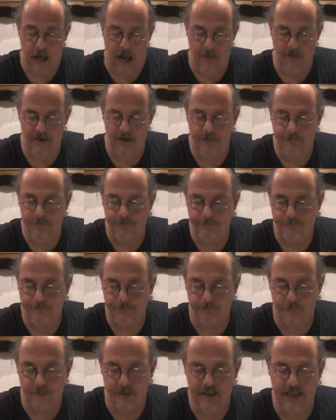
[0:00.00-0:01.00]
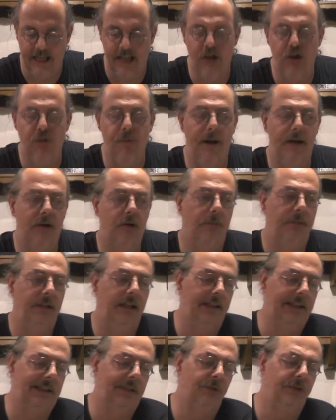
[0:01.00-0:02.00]
Aber der Geschmack kommt dann
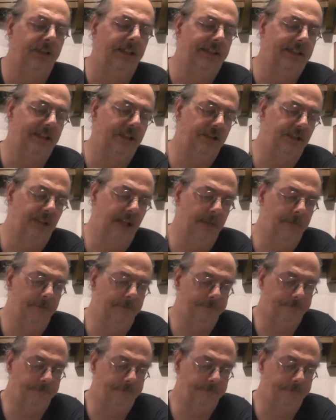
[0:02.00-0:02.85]
halt zusätzlich zu dem